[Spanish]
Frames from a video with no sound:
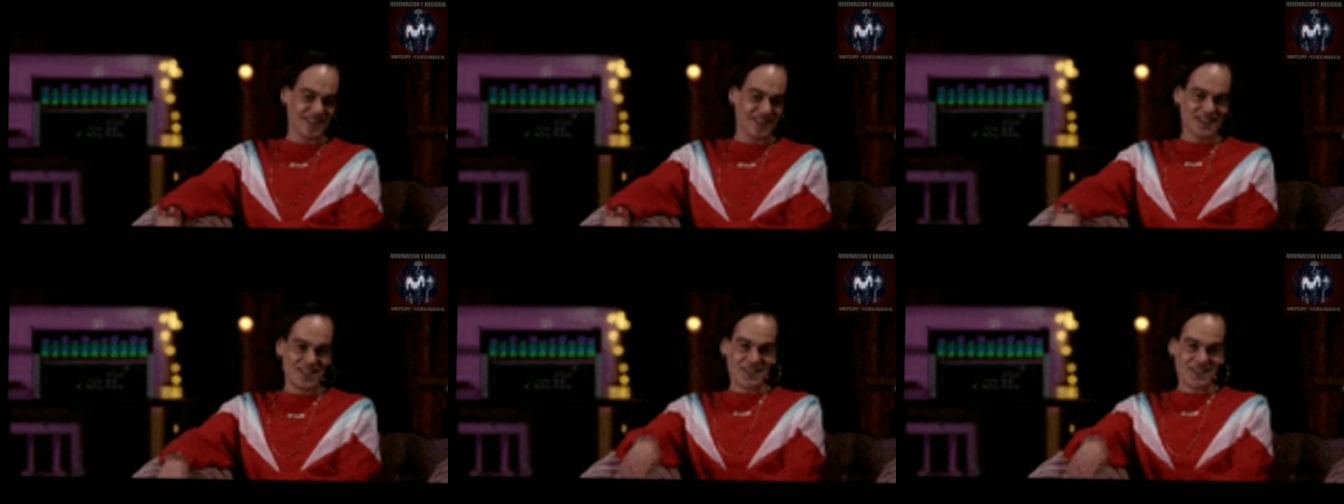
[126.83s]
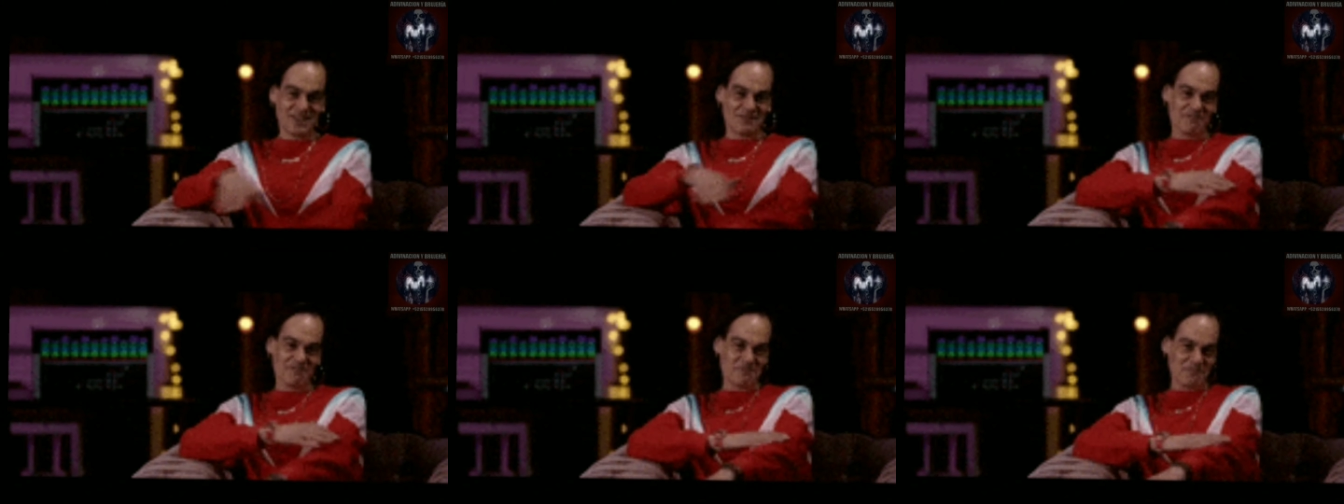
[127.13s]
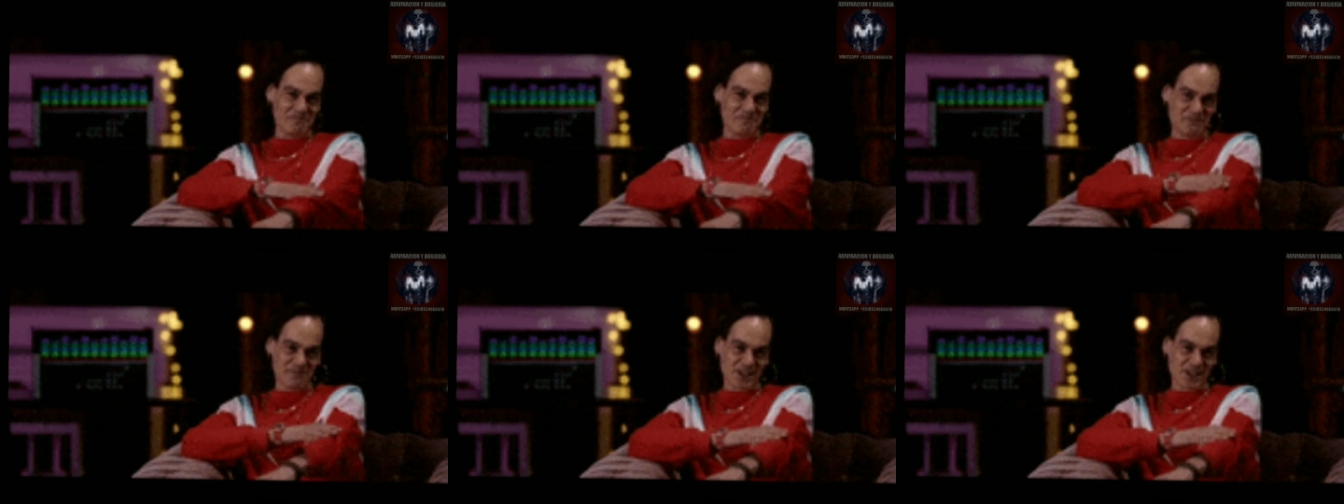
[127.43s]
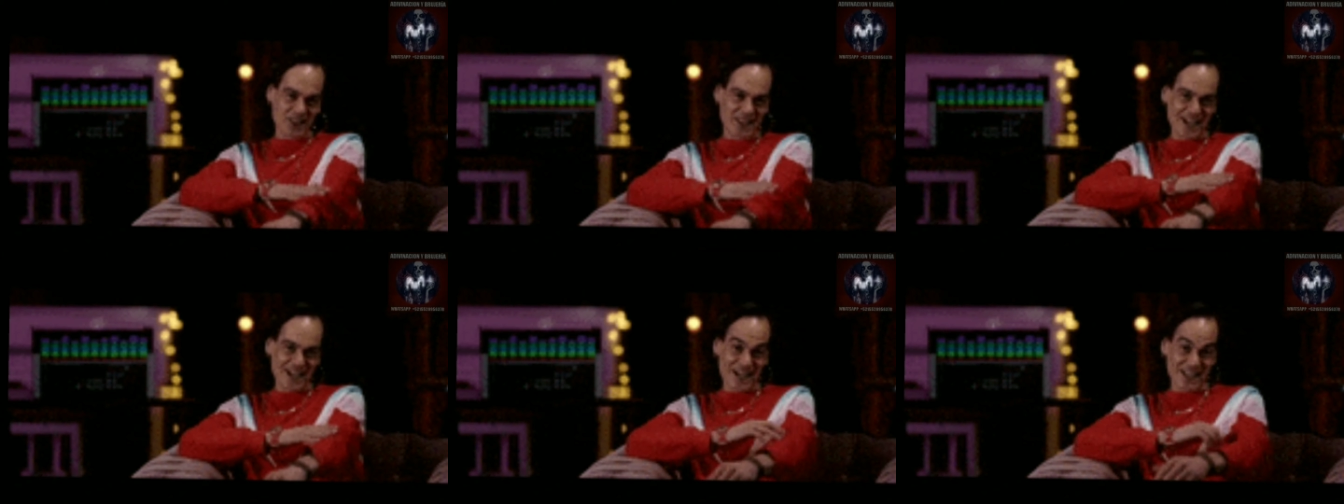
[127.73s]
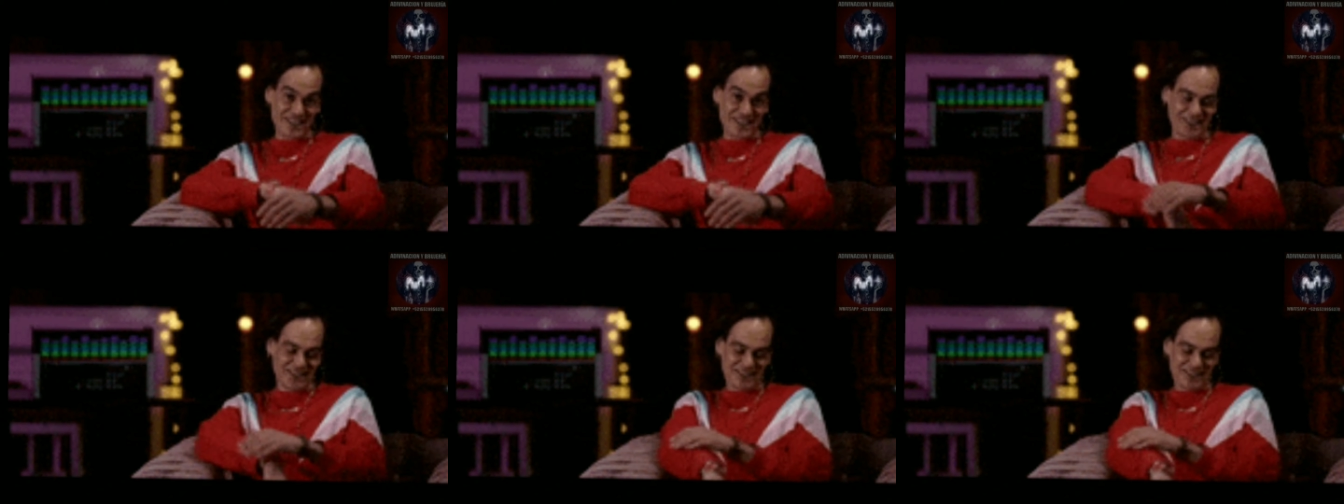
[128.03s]
1.
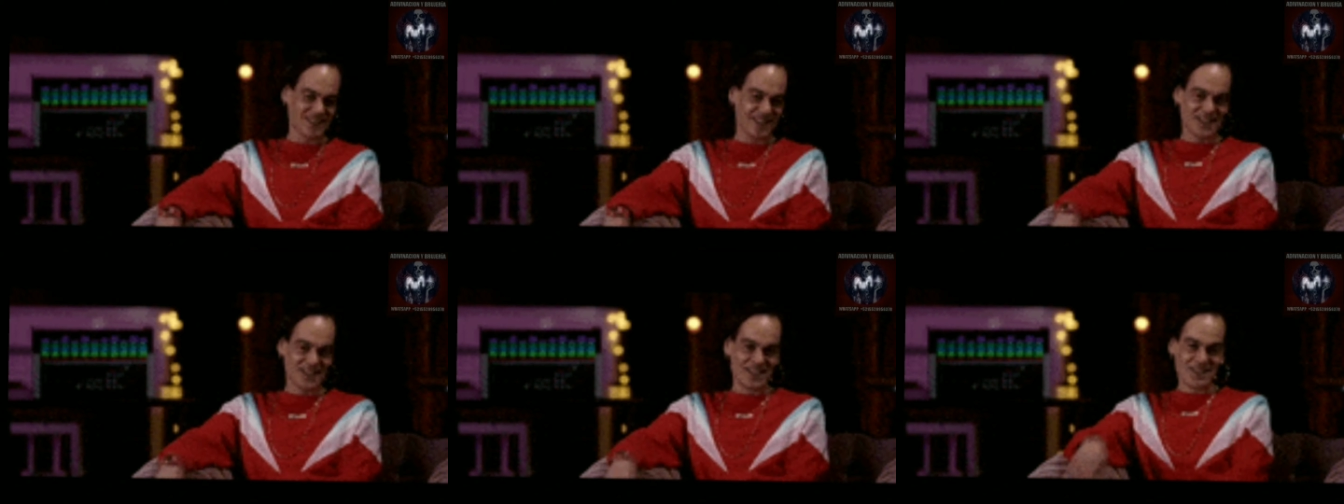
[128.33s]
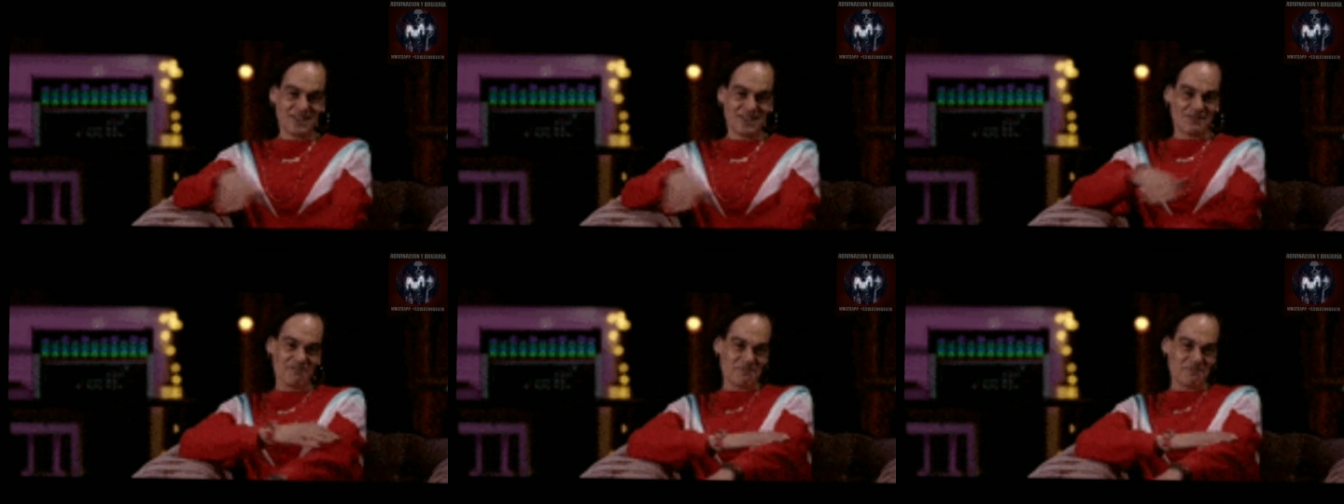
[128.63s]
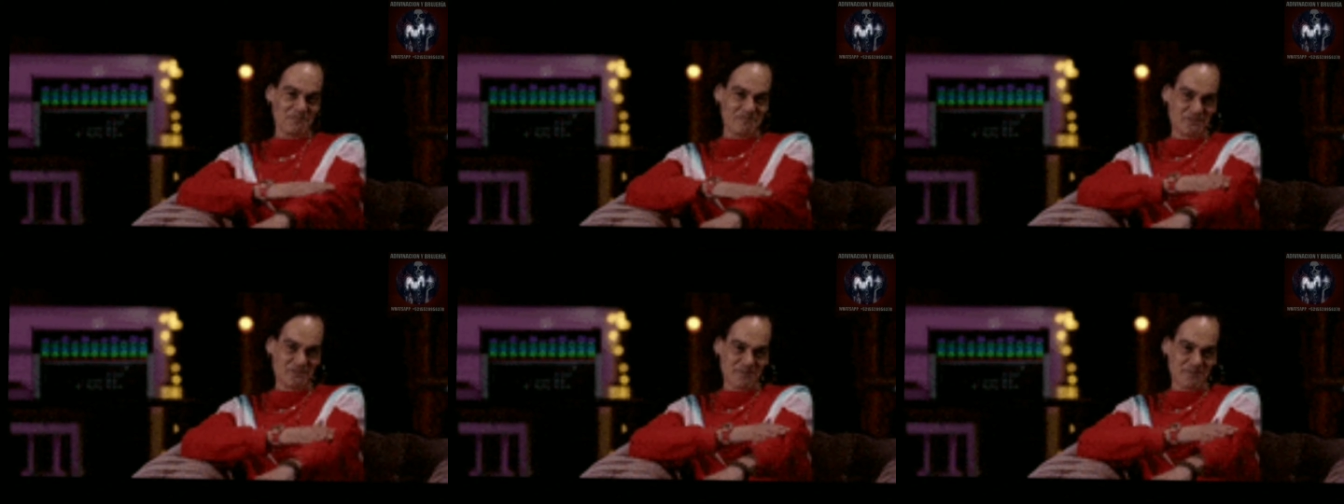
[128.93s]
Hormigueo en la piel,